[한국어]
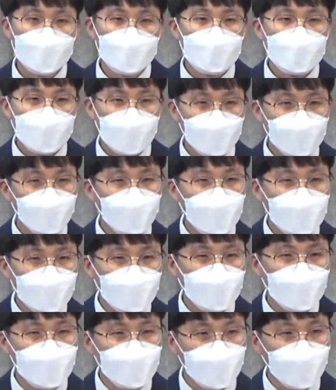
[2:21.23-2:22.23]

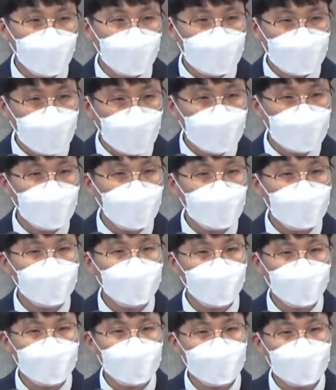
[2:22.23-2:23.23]
계속해서 그러한 체크하는
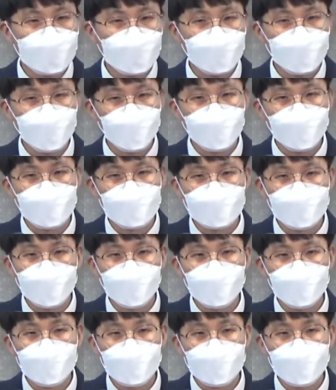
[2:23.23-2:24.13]
모습들을 보면서